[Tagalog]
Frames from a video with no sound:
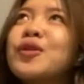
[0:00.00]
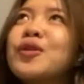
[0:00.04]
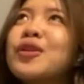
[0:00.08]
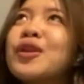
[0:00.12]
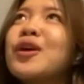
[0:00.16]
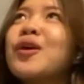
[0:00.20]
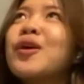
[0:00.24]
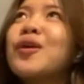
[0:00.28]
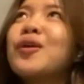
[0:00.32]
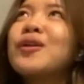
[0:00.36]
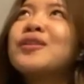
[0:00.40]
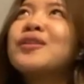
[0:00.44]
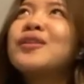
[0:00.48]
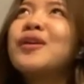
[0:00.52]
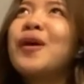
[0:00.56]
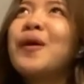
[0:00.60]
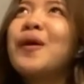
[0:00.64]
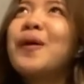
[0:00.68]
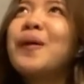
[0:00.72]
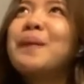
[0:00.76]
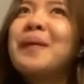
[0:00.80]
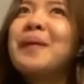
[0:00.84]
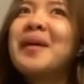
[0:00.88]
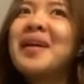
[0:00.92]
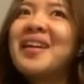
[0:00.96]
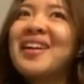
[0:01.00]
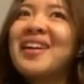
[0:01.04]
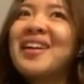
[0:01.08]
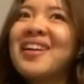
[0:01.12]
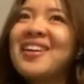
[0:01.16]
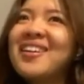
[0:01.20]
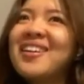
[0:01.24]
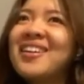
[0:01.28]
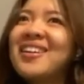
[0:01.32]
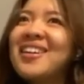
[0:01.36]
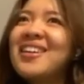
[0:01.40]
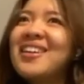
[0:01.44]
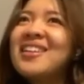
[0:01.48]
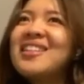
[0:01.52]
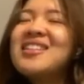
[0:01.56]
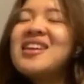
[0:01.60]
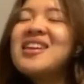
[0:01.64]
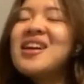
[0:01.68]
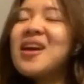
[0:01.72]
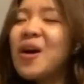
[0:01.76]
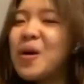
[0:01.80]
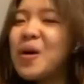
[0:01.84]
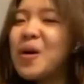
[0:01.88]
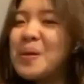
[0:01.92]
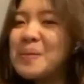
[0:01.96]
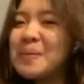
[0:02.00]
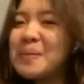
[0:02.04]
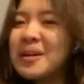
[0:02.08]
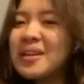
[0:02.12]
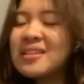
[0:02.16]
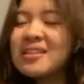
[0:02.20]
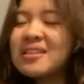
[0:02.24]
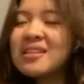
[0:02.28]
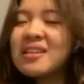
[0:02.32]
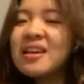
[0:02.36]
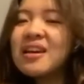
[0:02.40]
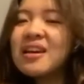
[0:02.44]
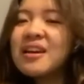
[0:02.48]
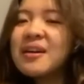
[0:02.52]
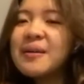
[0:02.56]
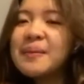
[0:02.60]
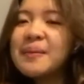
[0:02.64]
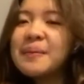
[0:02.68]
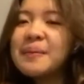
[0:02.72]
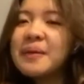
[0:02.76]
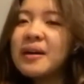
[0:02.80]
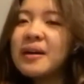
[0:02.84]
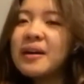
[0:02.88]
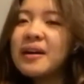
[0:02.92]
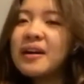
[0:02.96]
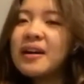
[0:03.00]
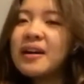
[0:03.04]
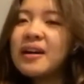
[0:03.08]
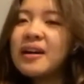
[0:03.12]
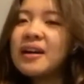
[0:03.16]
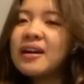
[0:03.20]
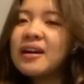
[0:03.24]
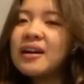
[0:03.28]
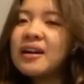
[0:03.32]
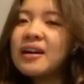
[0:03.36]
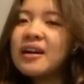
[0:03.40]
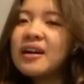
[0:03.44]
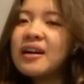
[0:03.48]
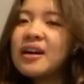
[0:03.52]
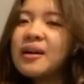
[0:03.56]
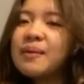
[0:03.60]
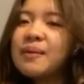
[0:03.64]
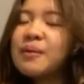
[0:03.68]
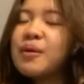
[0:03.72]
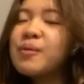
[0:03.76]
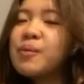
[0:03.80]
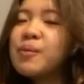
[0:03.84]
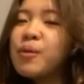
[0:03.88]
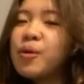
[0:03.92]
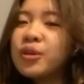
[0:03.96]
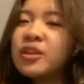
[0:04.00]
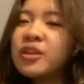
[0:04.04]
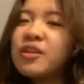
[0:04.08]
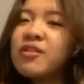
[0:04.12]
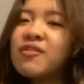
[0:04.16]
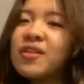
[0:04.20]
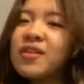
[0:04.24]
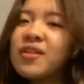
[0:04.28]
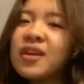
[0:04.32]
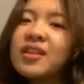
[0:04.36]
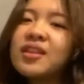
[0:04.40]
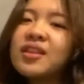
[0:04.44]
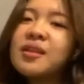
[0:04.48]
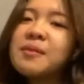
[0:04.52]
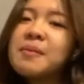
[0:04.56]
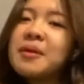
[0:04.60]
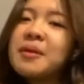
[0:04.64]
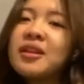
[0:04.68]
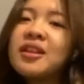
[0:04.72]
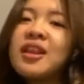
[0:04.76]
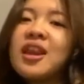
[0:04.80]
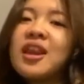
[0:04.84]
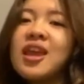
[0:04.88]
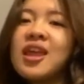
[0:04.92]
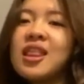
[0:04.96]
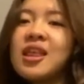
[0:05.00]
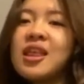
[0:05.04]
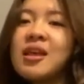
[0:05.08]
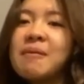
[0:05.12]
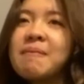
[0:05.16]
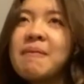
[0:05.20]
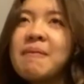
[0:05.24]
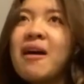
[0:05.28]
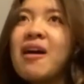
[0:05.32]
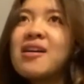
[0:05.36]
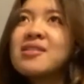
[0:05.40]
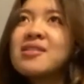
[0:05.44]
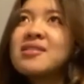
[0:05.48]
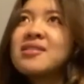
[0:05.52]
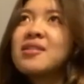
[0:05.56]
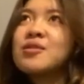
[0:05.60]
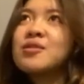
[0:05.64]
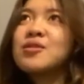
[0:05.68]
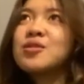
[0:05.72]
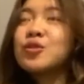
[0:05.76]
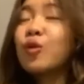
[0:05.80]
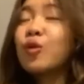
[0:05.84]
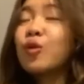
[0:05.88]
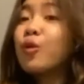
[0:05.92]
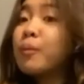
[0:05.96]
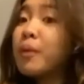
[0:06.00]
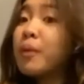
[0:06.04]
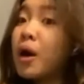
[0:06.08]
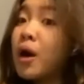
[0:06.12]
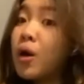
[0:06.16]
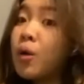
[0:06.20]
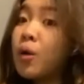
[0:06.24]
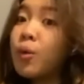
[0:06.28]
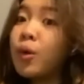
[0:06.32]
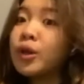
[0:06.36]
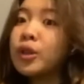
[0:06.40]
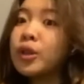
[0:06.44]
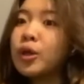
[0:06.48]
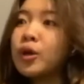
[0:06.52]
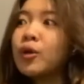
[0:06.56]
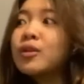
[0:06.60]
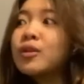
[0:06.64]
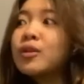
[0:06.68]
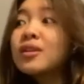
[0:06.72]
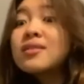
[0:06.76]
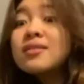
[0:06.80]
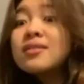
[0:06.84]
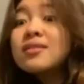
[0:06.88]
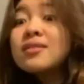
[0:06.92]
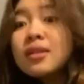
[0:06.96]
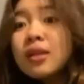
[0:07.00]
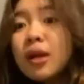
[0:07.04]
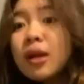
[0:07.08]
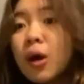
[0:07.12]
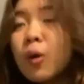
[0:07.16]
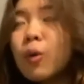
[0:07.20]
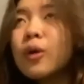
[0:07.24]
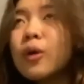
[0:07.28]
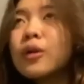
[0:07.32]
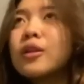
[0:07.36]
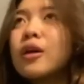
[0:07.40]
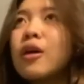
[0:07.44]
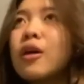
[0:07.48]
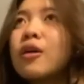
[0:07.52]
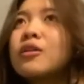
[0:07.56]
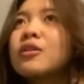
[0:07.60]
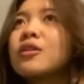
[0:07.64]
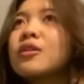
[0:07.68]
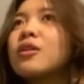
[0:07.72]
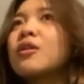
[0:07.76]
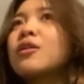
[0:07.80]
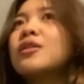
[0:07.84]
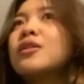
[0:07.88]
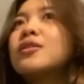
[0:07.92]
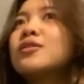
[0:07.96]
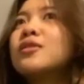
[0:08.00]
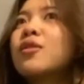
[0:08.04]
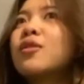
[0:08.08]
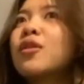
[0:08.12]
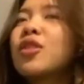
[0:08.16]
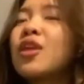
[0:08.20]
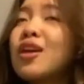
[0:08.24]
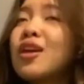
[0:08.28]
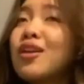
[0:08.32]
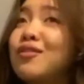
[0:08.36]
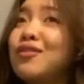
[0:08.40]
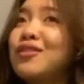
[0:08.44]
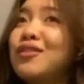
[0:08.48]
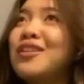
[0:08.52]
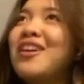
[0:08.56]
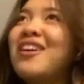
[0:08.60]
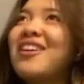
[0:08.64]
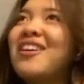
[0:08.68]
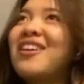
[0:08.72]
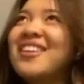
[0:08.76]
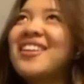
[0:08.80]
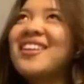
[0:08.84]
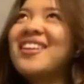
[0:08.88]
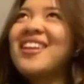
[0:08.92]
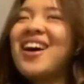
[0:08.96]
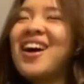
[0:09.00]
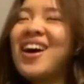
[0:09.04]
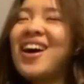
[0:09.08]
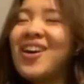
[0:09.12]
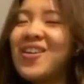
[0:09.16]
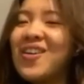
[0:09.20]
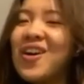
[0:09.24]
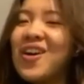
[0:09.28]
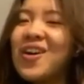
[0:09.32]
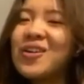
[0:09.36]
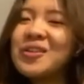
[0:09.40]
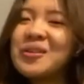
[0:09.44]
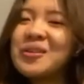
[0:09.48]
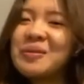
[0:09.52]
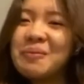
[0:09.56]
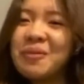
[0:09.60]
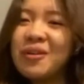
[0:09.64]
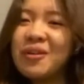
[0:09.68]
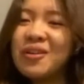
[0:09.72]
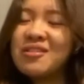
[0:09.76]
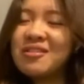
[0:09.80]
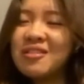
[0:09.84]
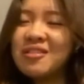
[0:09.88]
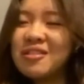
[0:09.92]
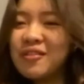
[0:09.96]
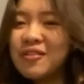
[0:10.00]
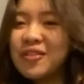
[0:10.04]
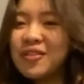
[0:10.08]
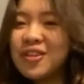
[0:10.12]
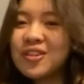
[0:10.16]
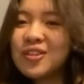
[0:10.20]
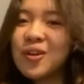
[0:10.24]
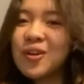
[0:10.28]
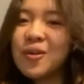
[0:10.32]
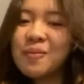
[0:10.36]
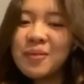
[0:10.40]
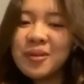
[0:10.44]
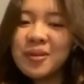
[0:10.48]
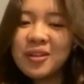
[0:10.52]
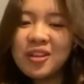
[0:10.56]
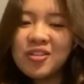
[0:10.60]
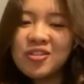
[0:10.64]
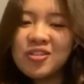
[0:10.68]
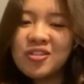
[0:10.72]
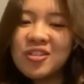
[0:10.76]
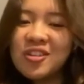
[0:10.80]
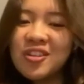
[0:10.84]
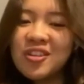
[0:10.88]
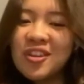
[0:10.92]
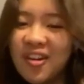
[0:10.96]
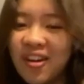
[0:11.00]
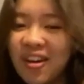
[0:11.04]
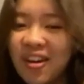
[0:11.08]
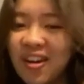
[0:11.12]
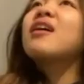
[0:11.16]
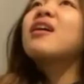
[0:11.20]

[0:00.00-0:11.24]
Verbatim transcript: nag-gold ako, parang hindi ako mas ma motivate na mag-training pa kasi gusto ko makakuha ng gold kasi nakakuha na ako ng gold. So, thankful ako na nakakuha ako ng bronze ng first competition ko.